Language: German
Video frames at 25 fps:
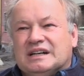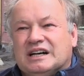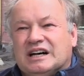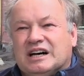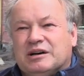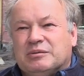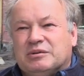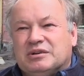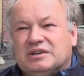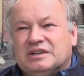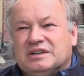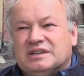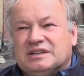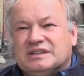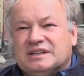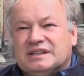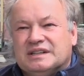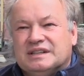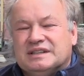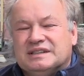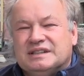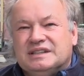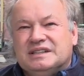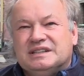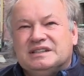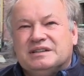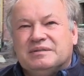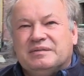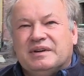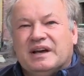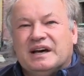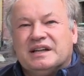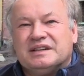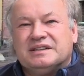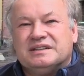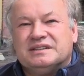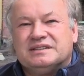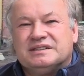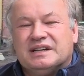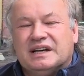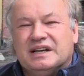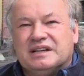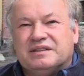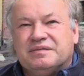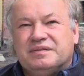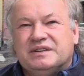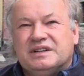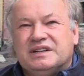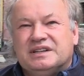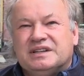aber diese werden
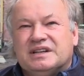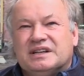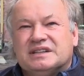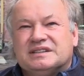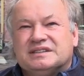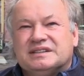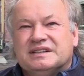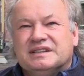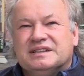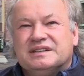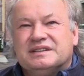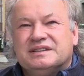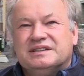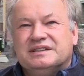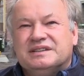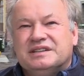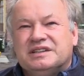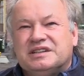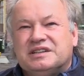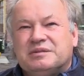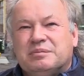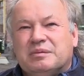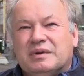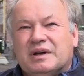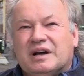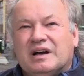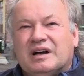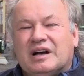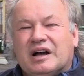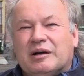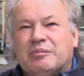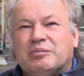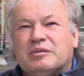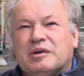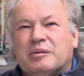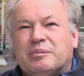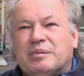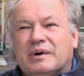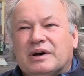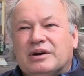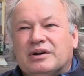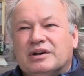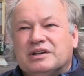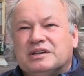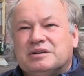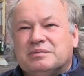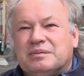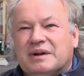seit vielen Jahrzehnten nicht mehr abgebaut,